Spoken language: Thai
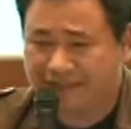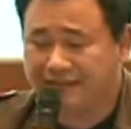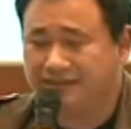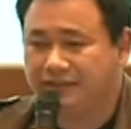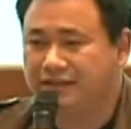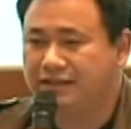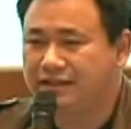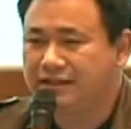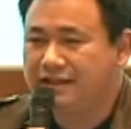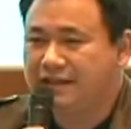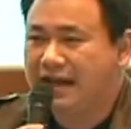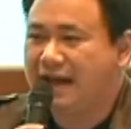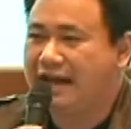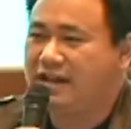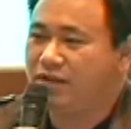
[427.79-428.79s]
คือ
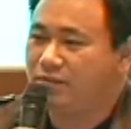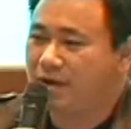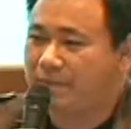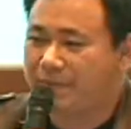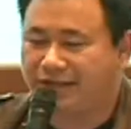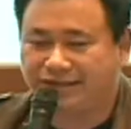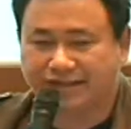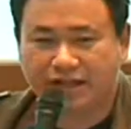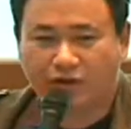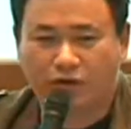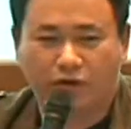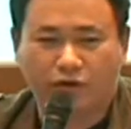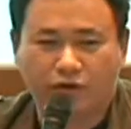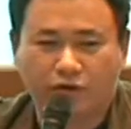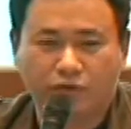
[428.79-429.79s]
ไอ้ที่ว่าเป็นเส้น
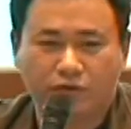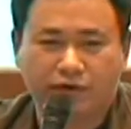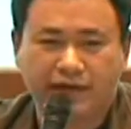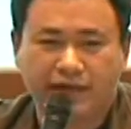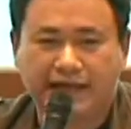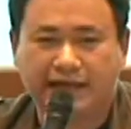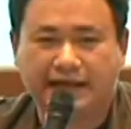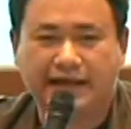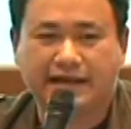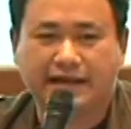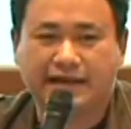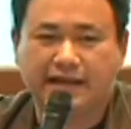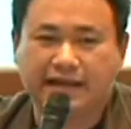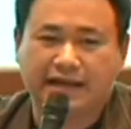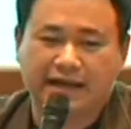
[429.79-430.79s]
โค้งนู่นนี่ นั่น
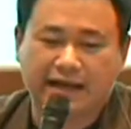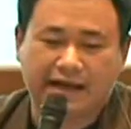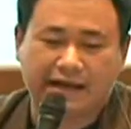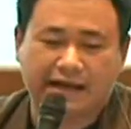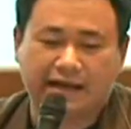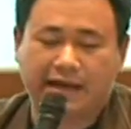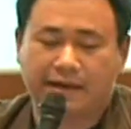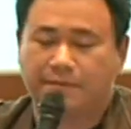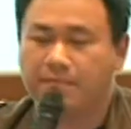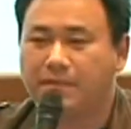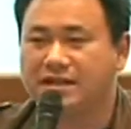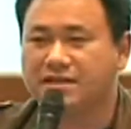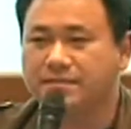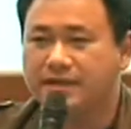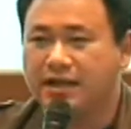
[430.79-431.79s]
นี่ อะไรเนี่ยนะ
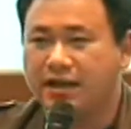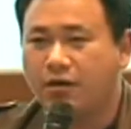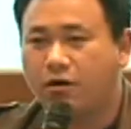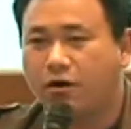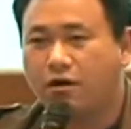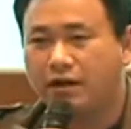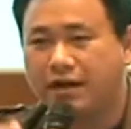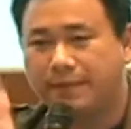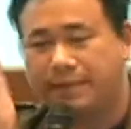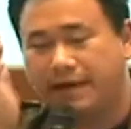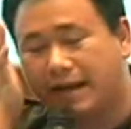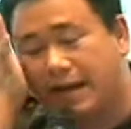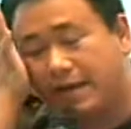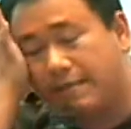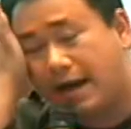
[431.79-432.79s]
มันจะเกี่ยวข้องกับ
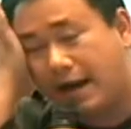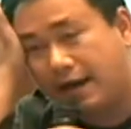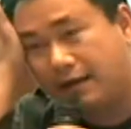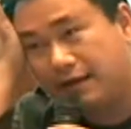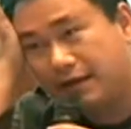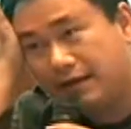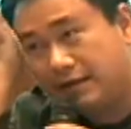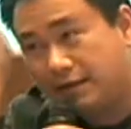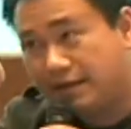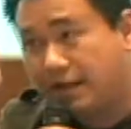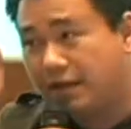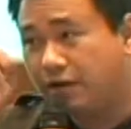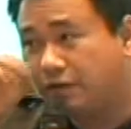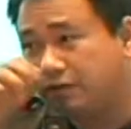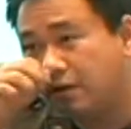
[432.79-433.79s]
ใครบ้าง
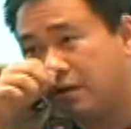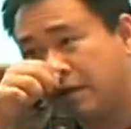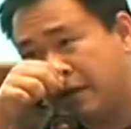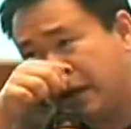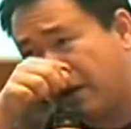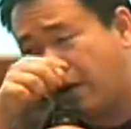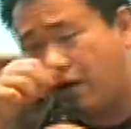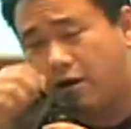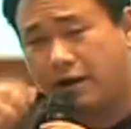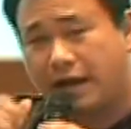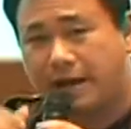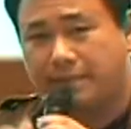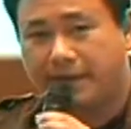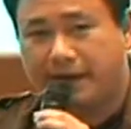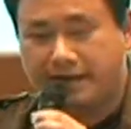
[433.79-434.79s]
แน่นอนต้องเกี่ยวข้อง
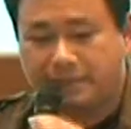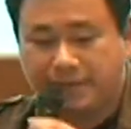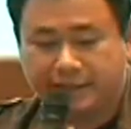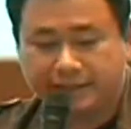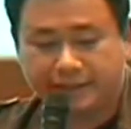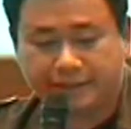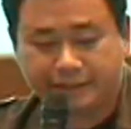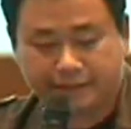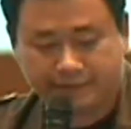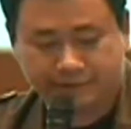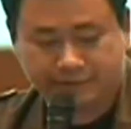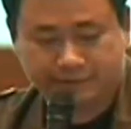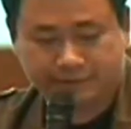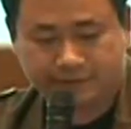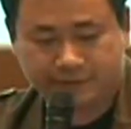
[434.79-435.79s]
กับอนิเมเตอร์
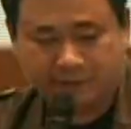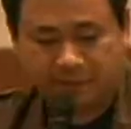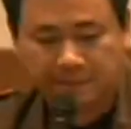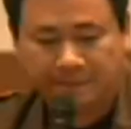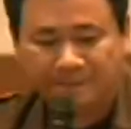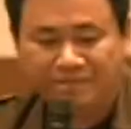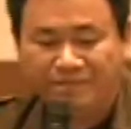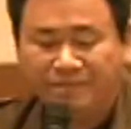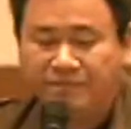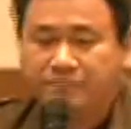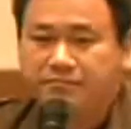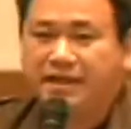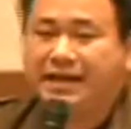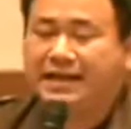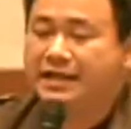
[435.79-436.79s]

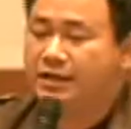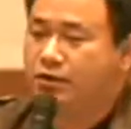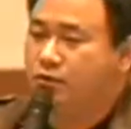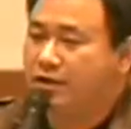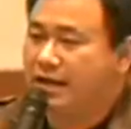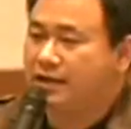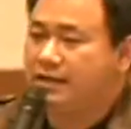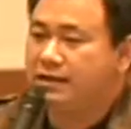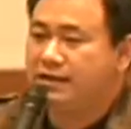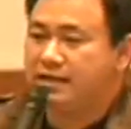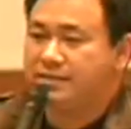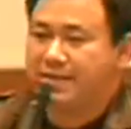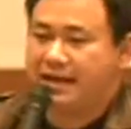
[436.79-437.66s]
มีใครเคยดูหนังเรื่อง